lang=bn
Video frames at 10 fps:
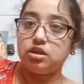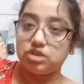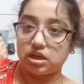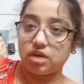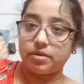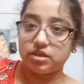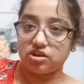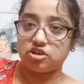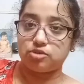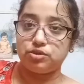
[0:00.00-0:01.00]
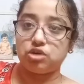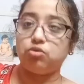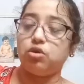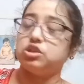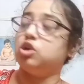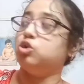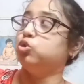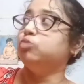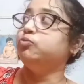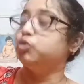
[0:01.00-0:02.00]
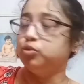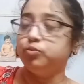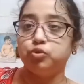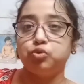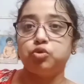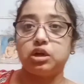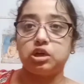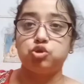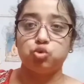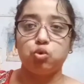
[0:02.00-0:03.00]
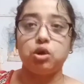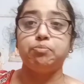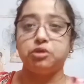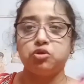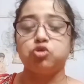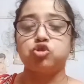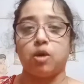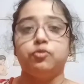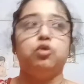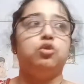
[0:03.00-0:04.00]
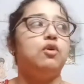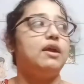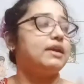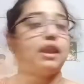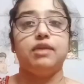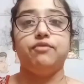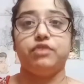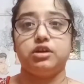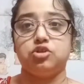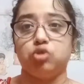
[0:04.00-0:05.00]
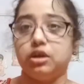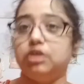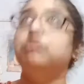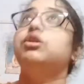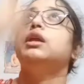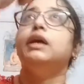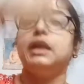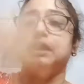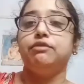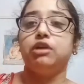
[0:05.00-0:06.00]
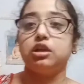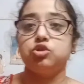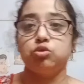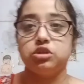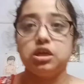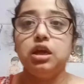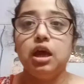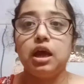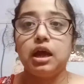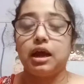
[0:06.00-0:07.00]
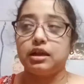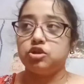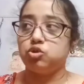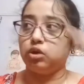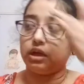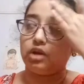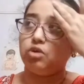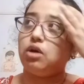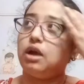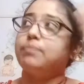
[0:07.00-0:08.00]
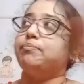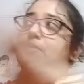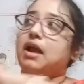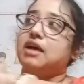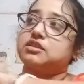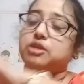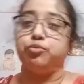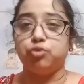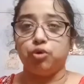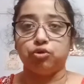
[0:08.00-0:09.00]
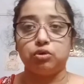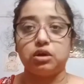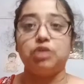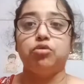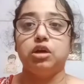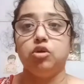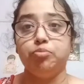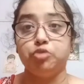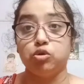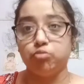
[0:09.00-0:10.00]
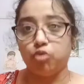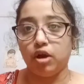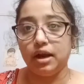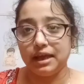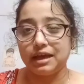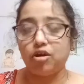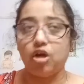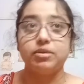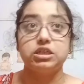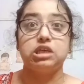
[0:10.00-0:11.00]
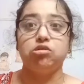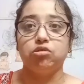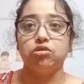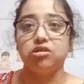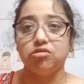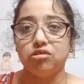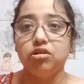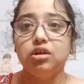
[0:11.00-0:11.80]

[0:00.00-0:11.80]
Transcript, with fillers: যেখানে আমাদের ট্রান্সমিটারগুলো আছে ওখানে ধুম ধুম দুটো একটা জোরে বিকট শব্দ হলো আর কারেন্ট পাট চলে গেল এটা ইনভার্টার চলছে কারেন্ট চলে গেল আর রাস্তা পুরো অন্ধকার হয়ে গেল ভীষণ ভয় লেগে গেলো আমার যে কী হলো কী হলো